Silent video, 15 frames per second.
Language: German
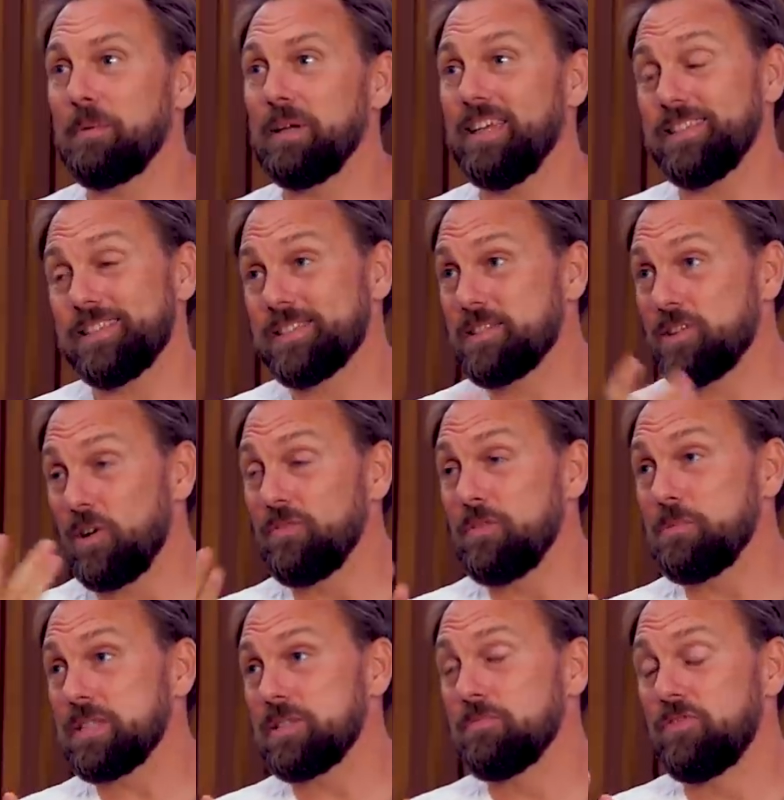Aber jetzt kommen wir
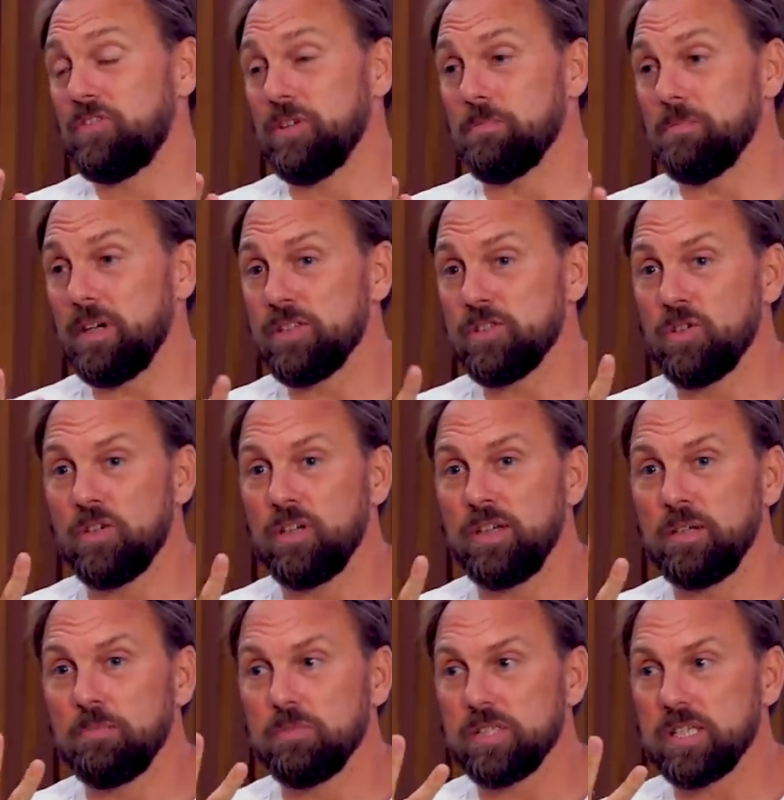mal zum Film. Also
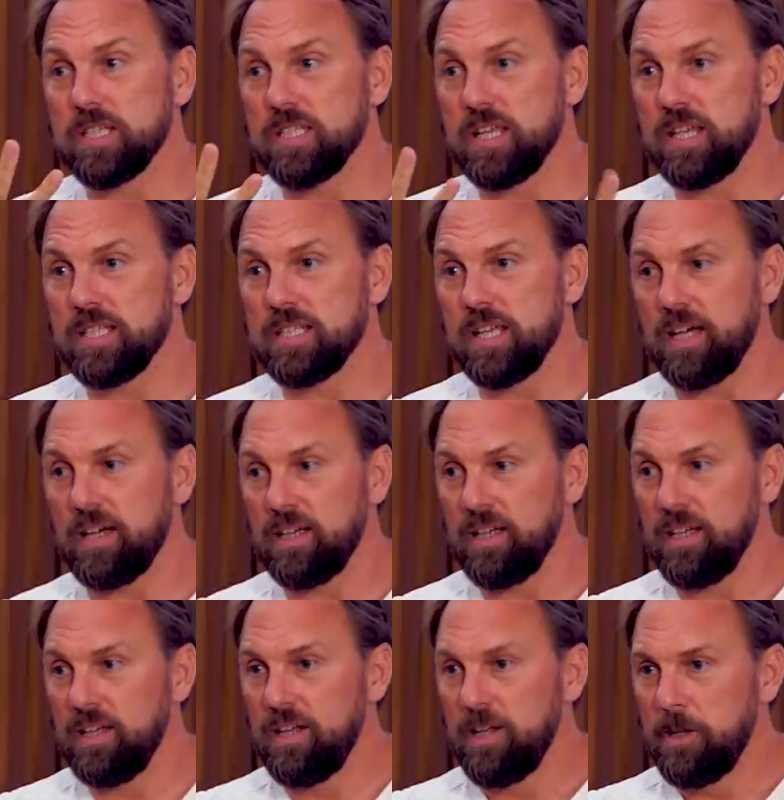ich muss ganz ehrlich sagen,
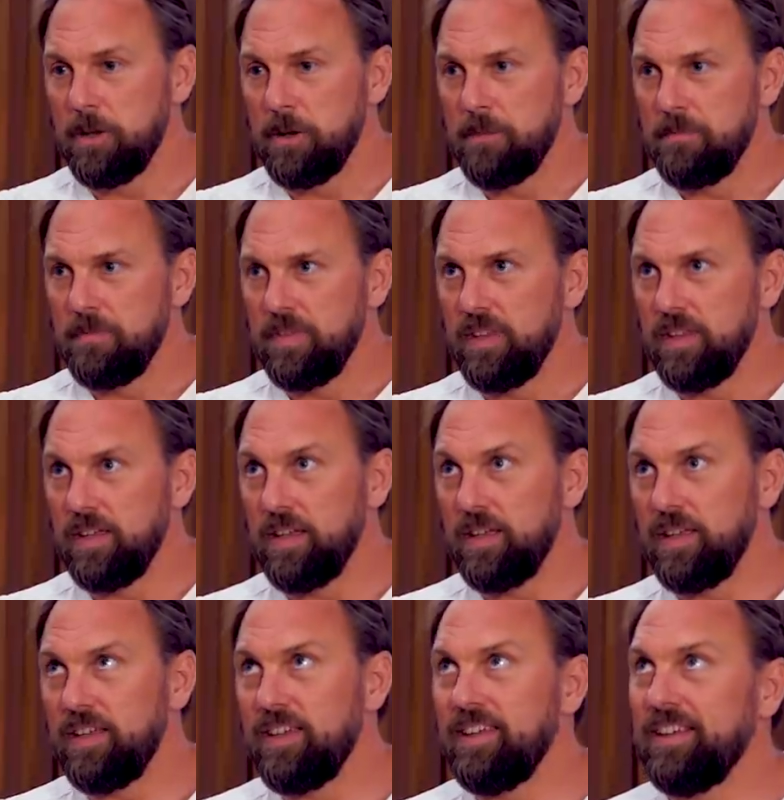
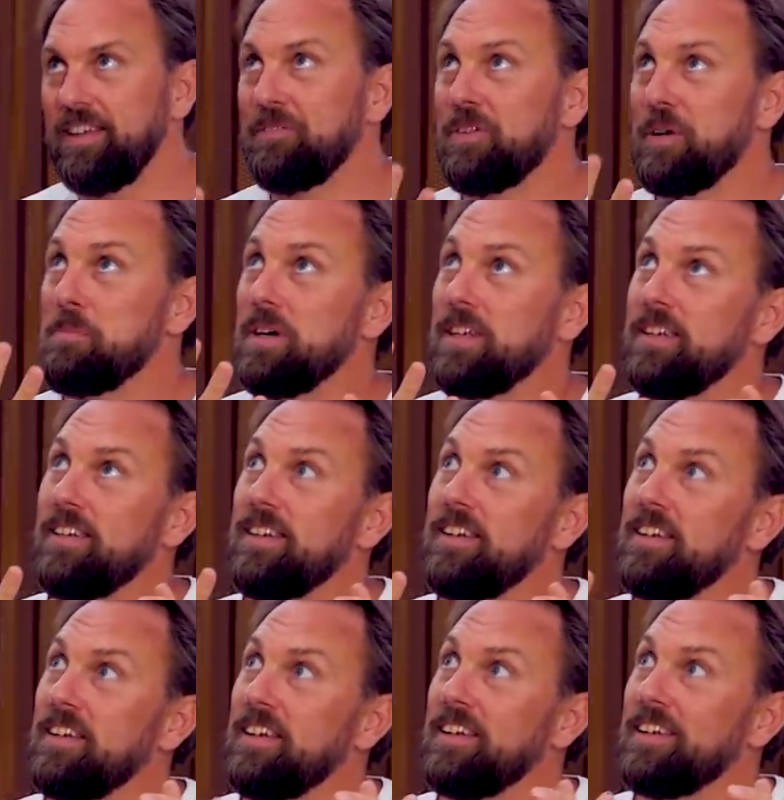wenn man
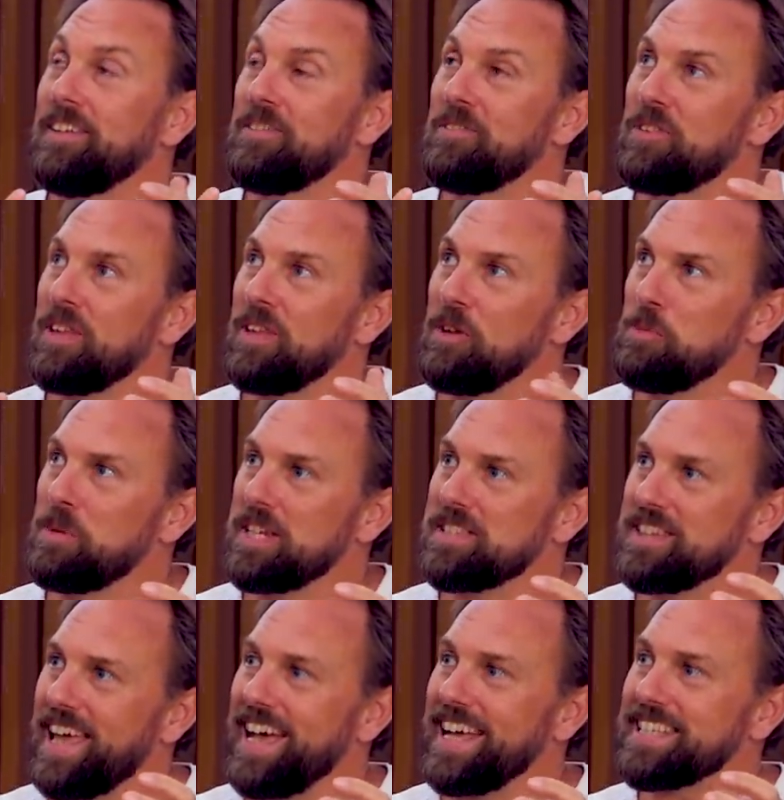äh, über das
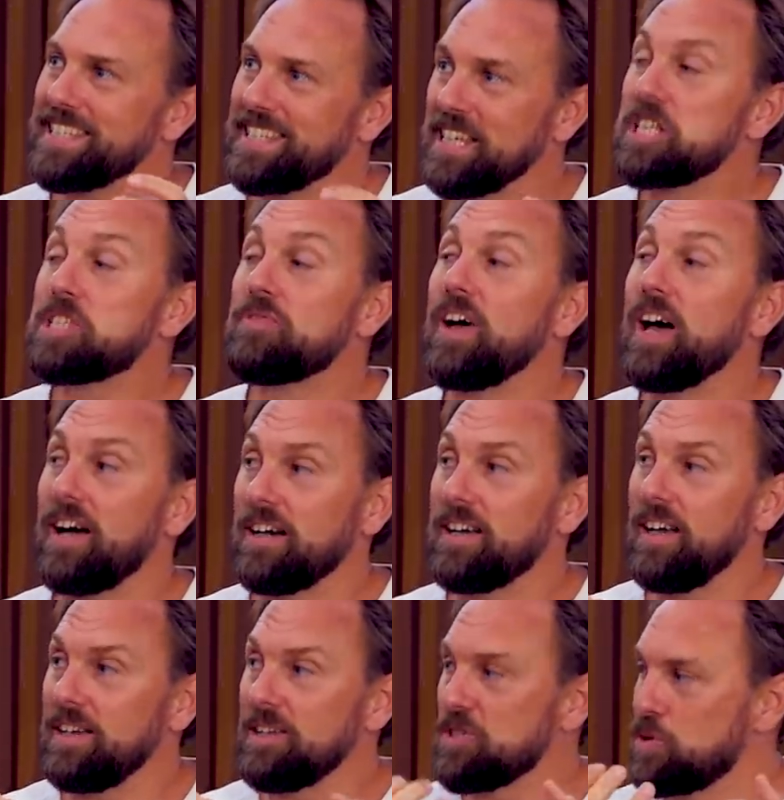
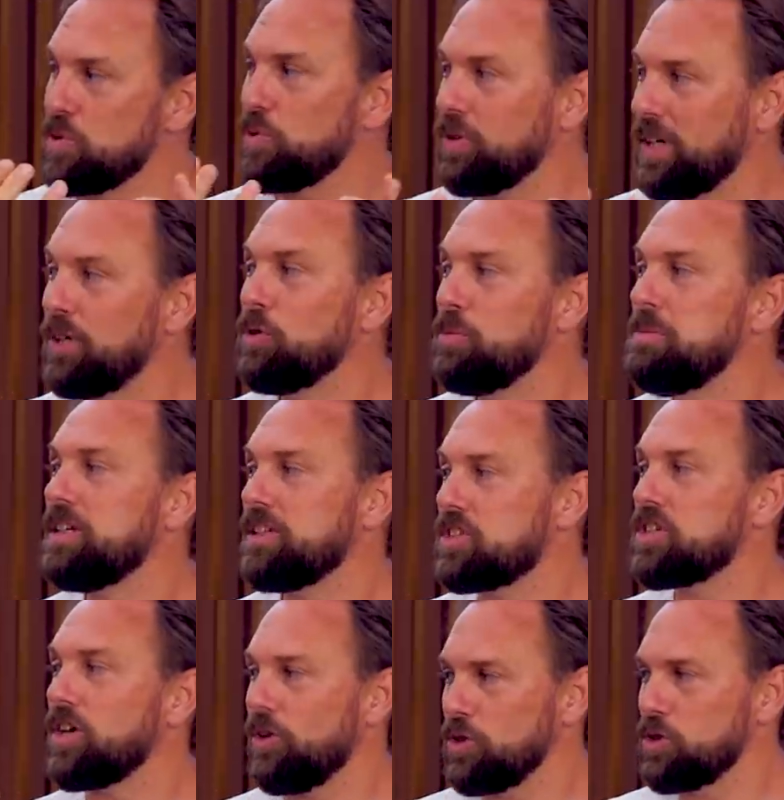Erstlingswerk eines so renommierten
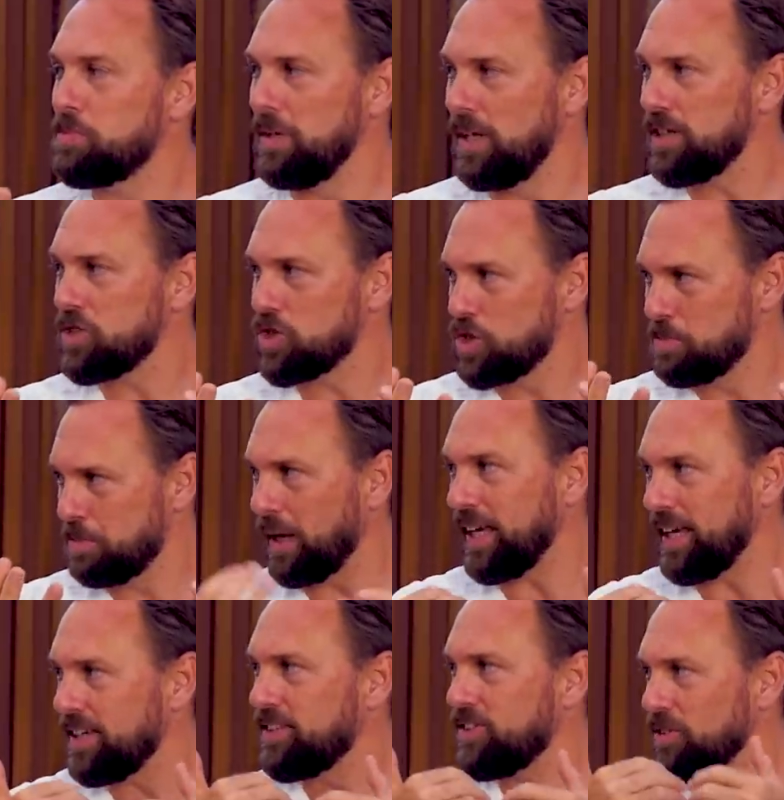Schauspielers
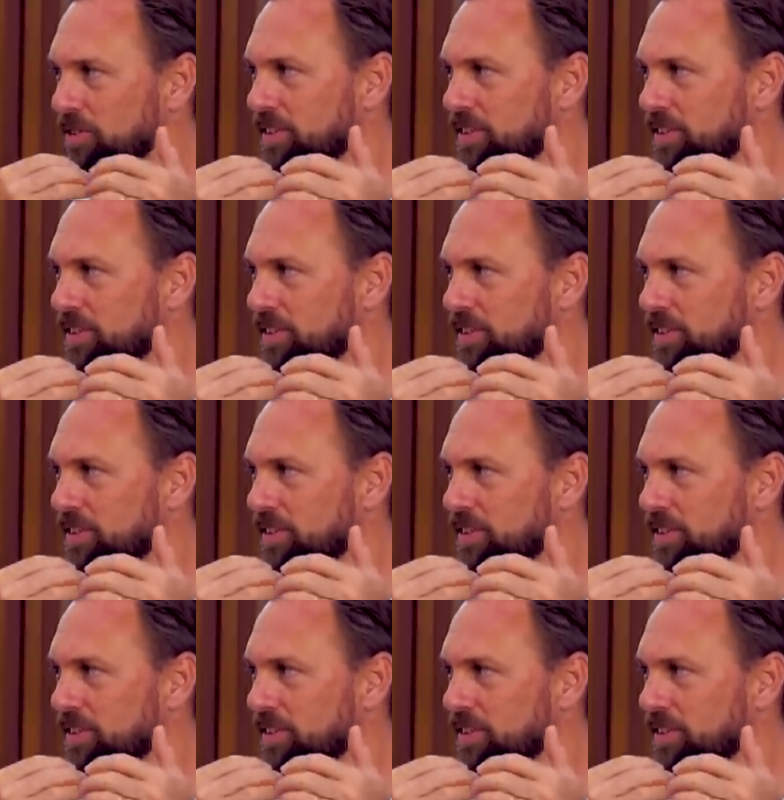spricht